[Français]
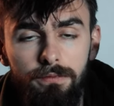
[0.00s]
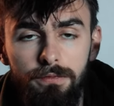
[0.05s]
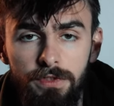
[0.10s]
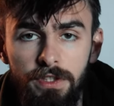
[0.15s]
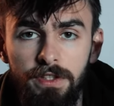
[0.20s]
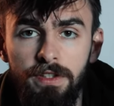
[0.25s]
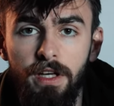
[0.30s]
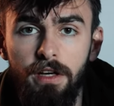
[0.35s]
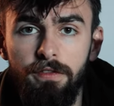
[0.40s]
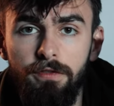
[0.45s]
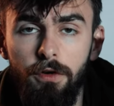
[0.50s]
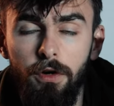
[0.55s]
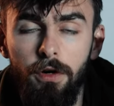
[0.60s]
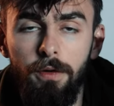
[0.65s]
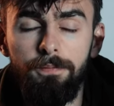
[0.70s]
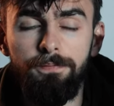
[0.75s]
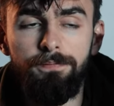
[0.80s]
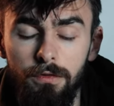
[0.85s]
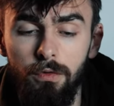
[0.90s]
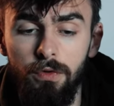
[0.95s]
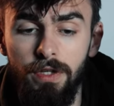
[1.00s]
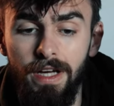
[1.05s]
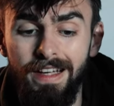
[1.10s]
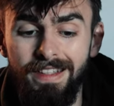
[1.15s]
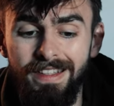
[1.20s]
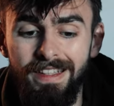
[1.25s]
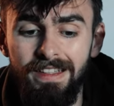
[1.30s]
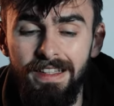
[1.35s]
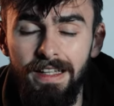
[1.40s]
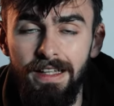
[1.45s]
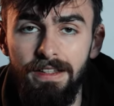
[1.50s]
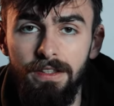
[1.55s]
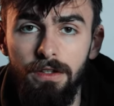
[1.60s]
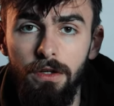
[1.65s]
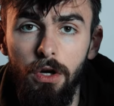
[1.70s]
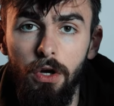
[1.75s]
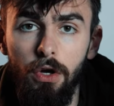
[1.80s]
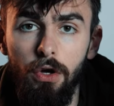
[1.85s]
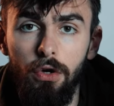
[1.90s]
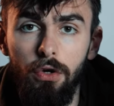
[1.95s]
vous êtes très fort. Donc A7-4
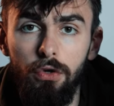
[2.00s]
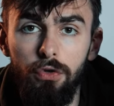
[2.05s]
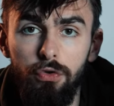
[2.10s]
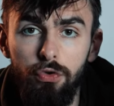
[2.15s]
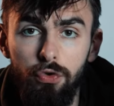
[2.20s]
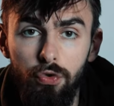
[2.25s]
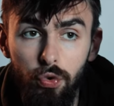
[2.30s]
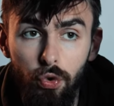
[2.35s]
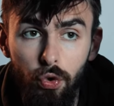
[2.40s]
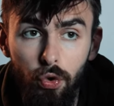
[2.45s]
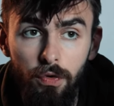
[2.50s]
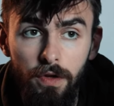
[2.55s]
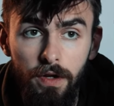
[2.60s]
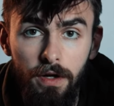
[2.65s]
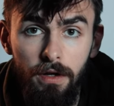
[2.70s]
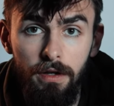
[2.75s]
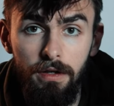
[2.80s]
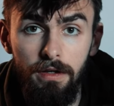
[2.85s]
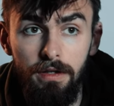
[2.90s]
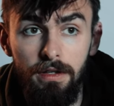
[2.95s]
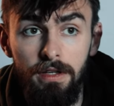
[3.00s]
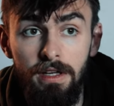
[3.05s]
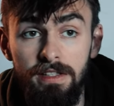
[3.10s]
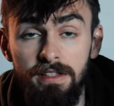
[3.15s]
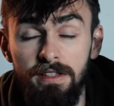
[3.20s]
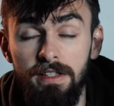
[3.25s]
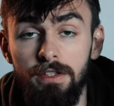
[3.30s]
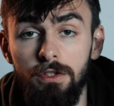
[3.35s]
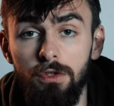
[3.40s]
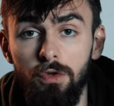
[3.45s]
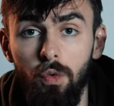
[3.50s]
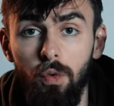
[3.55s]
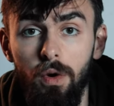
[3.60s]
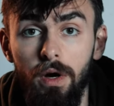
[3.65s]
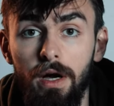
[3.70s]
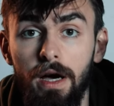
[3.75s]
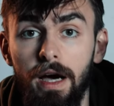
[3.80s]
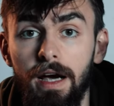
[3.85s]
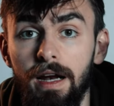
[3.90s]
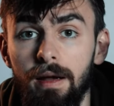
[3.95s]
sur Ronin et
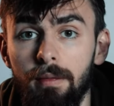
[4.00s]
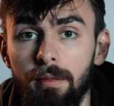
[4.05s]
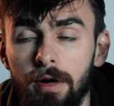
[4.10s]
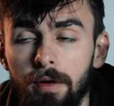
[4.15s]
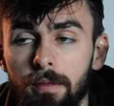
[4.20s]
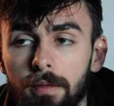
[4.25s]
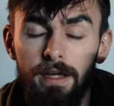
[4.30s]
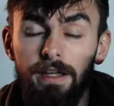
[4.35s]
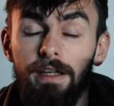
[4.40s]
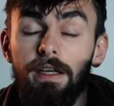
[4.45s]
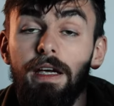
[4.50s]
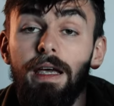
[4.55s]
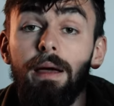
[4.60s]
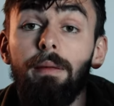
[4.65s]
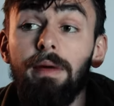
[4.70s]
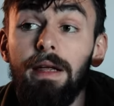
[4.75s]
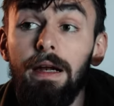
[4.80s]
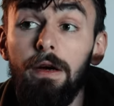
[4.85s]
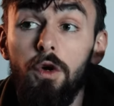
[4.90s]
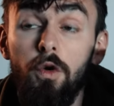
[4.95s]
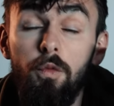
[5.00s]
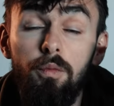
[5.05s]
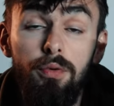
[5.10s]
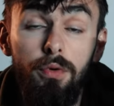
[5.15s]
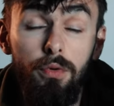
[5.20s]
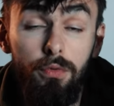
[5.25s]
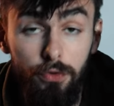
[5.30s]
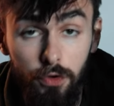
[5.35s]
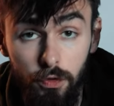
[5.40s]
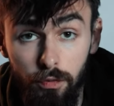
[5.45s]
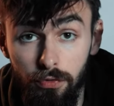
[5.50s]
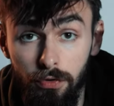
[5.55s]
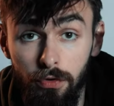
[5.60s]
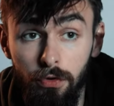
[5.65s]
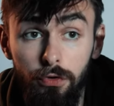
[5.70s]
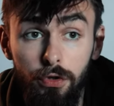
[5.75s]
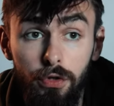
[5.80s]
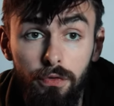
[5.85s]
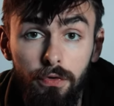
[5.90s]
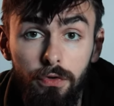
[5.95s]
STS-3 à la main. Il y a quand même quelques plans où j'ai besoin
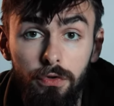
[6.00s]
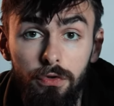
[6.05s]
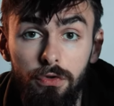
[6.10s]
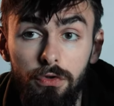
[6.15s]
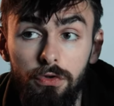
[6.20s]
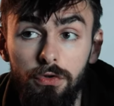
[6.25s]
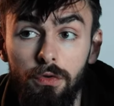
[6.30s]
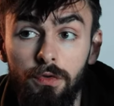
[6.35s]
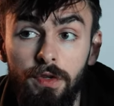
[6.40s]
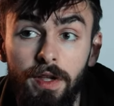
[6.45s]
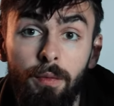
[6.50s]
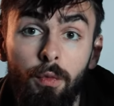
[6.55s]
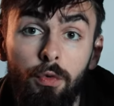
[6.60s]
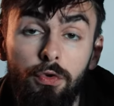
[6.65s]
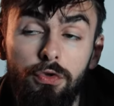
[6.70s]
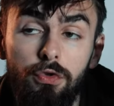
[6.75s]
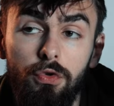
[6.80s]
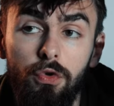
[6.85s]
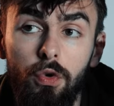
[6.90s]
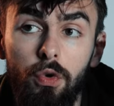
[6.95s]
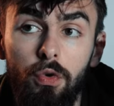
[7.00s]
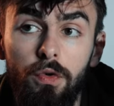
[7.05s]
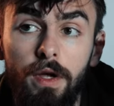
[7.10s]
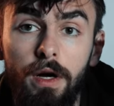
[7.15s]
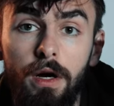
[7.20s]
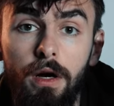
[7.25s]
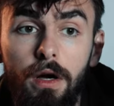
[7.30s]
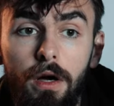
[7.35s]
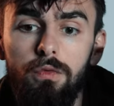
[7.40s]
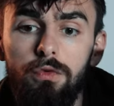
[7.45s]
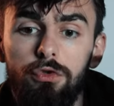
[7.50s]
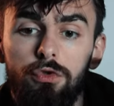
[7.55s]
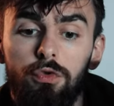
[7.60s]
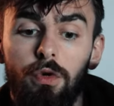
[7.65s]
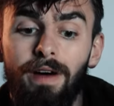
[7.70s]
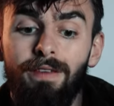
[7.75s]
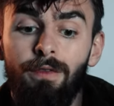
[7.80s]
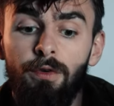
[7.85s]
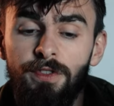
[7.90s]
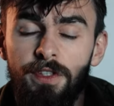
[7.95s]
d'autofocus, notamment sur Ronin, où je
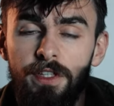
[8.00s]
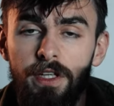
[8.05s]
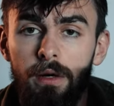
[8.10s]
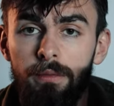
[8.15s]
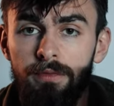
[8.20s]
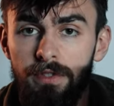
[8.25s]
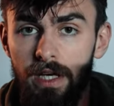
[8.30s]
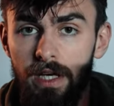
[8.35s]
dois avancer comme